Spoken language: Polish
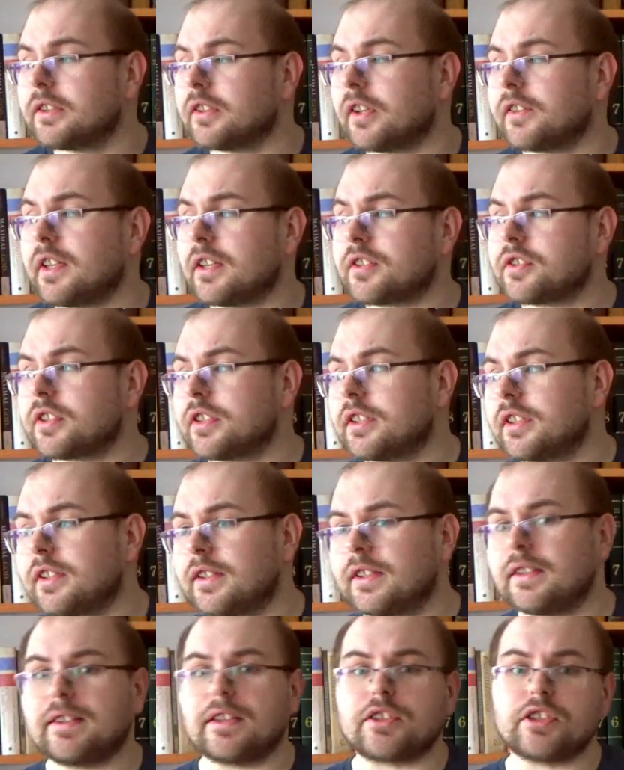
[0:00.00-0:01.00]
To
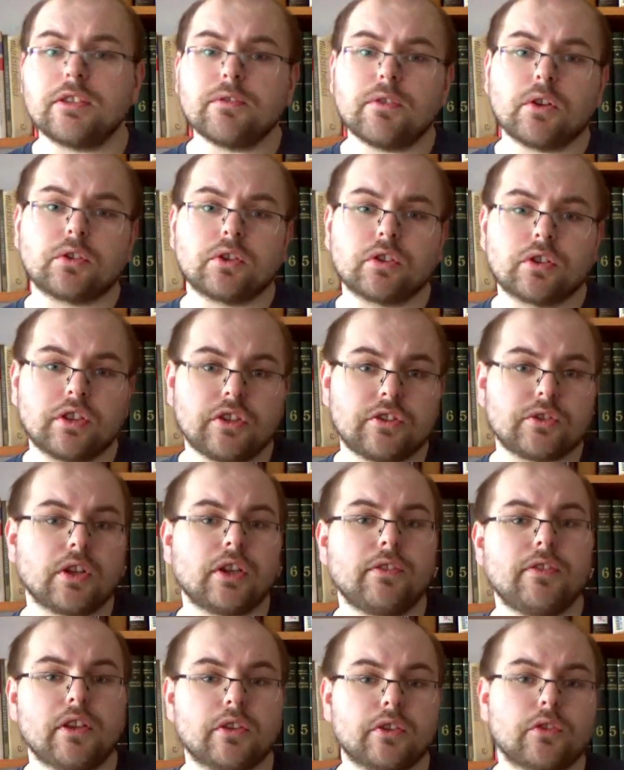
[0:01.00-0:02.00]
znaczy, zaczniemy od
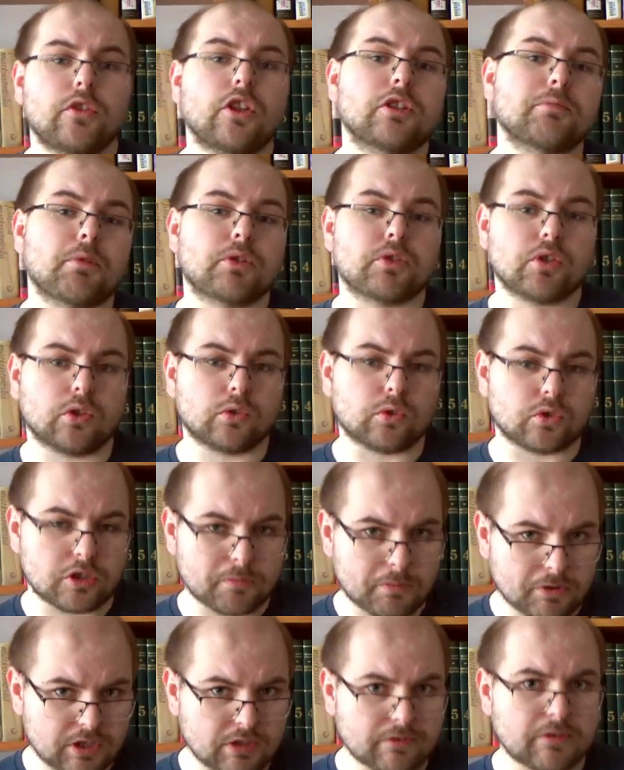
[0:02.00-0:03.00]
historii filozofii od początku,
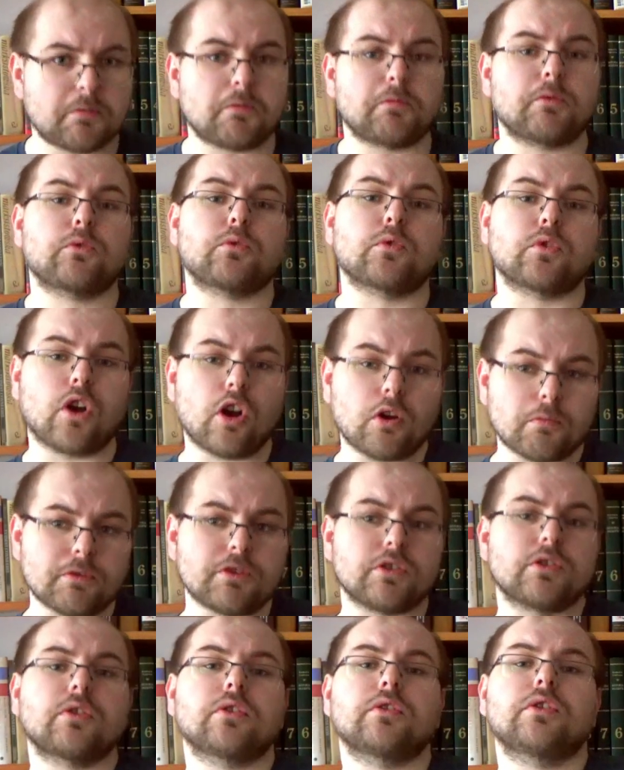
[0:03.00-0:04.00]
czyli będziemy po prostu
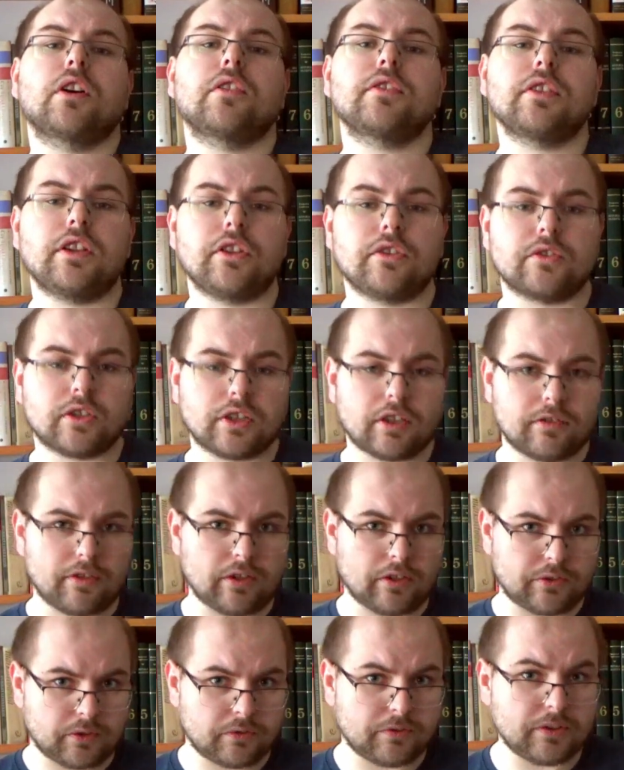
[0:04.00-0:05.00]
robić gruntownie historię
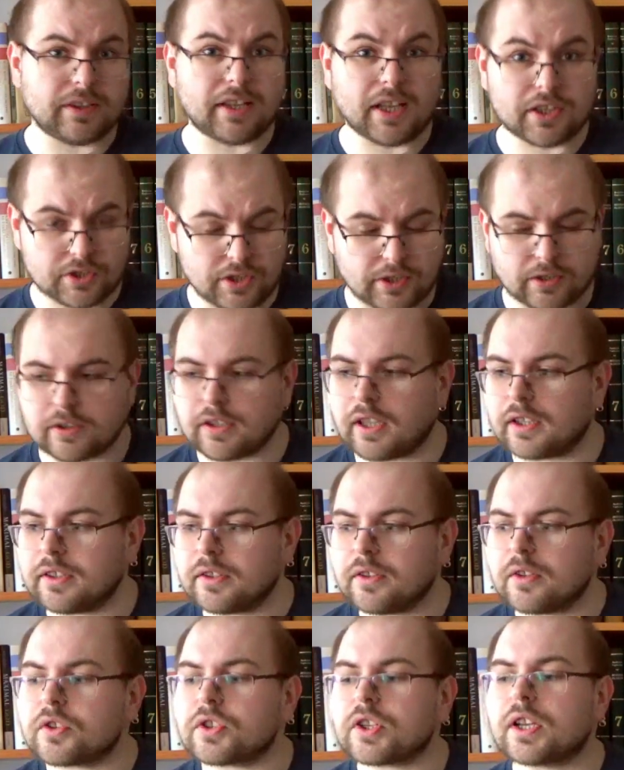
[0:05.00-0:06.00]
filozofii. Dlaczego?
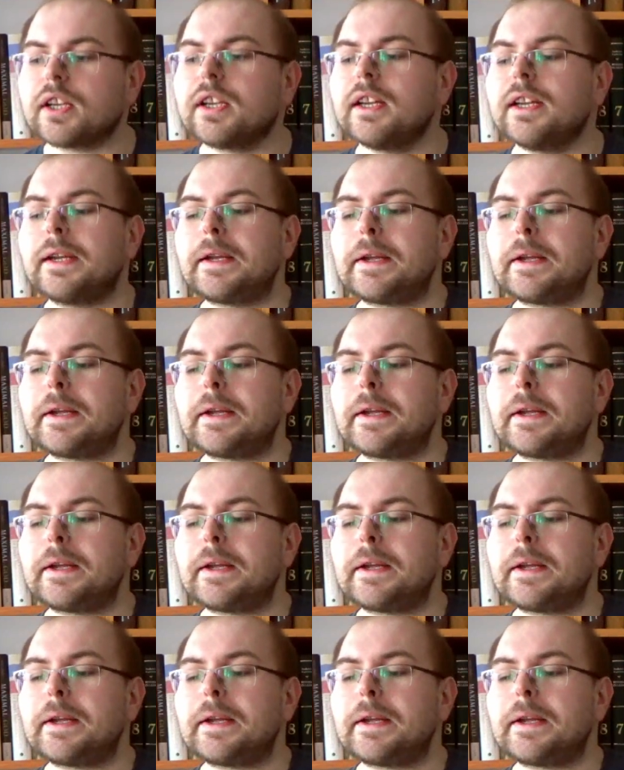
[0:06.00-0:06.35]
Dlatego, że